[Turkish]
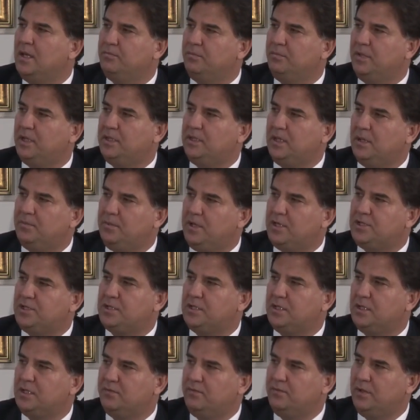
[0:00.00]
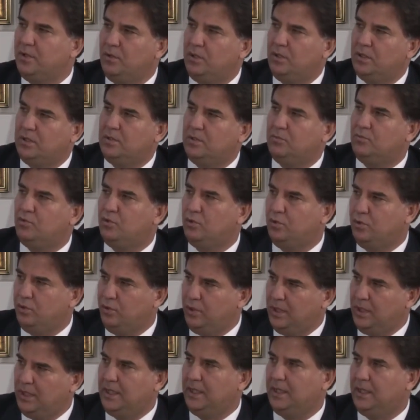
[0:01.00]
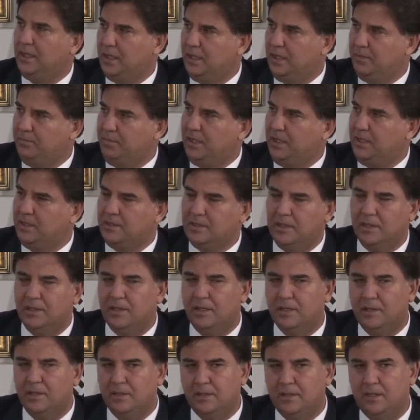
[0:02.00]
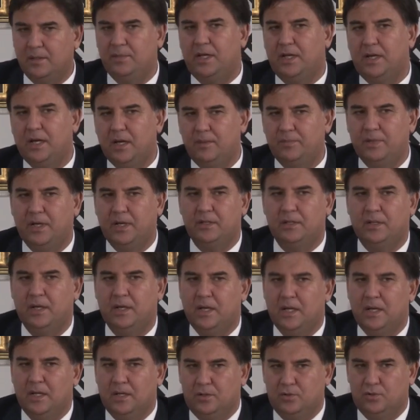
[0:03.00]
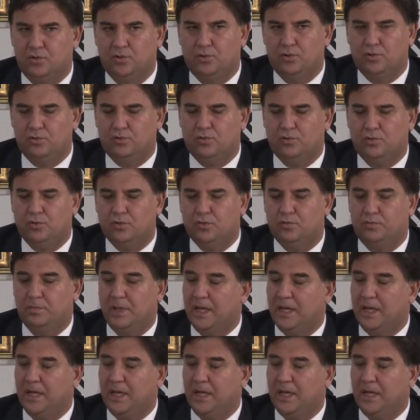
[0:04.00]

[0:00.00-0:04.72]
Mete e Başkanı ve yönetim kurulu üyeleriyle birlikte yerinde beraber yürüttük.